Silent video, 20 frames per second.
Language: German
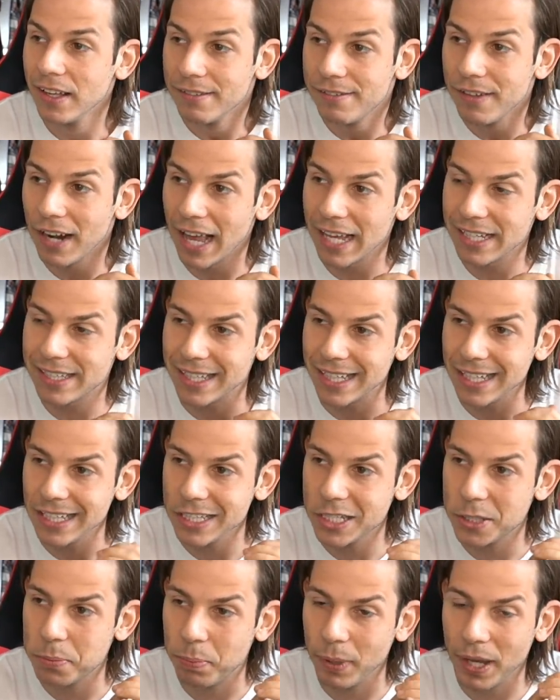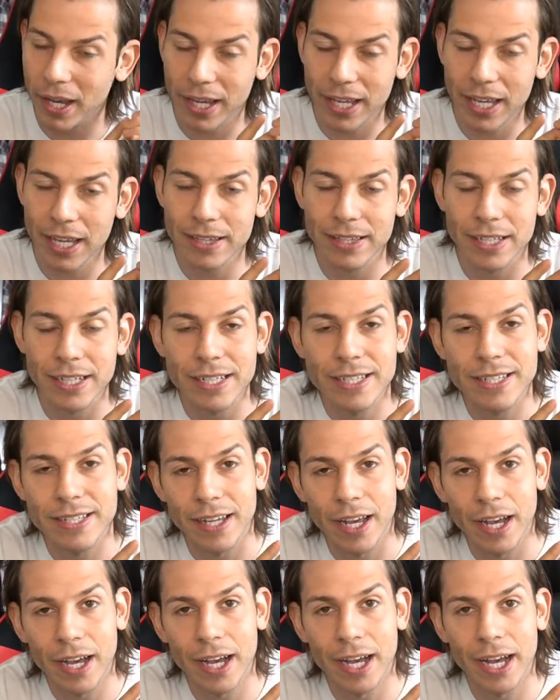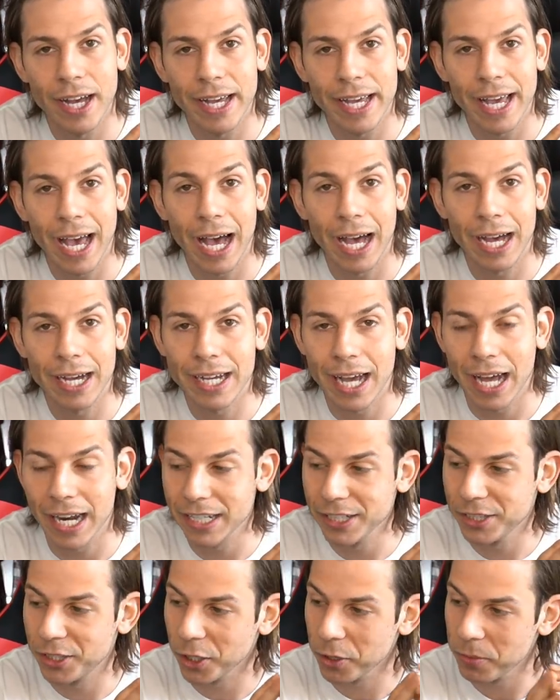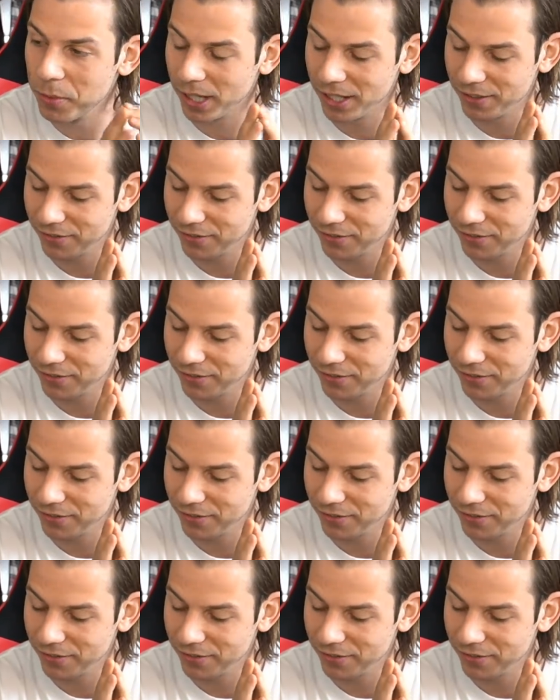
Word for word: vielleicht inspiriert ist, äh, ja, kann ich darüber